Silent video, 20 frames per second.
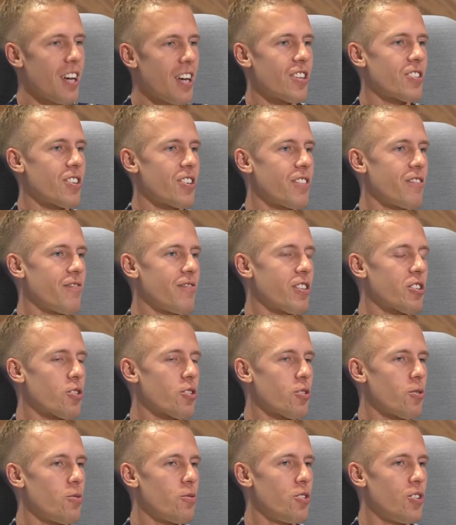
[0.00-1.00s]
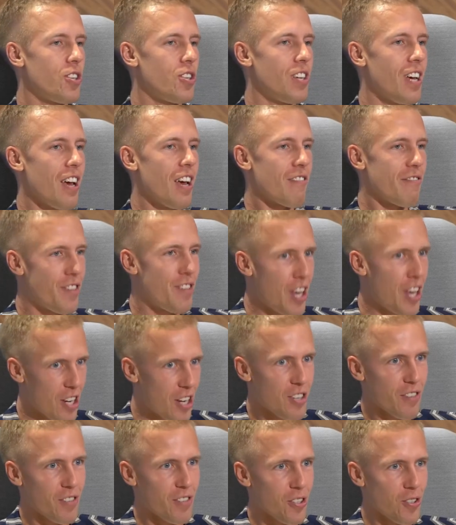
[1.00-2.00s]
że większość ludzi
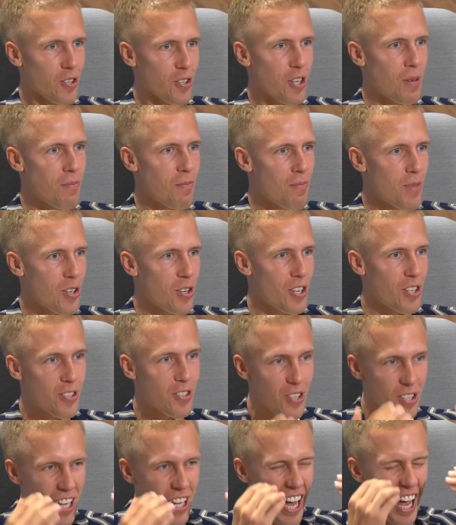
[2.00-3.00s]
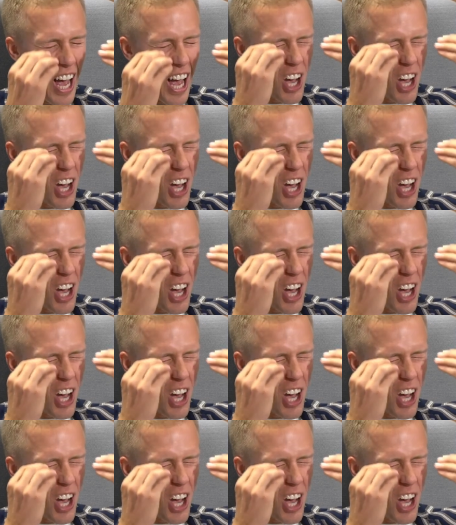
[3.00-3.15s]
wierzy w to, co się im myśli, co jest.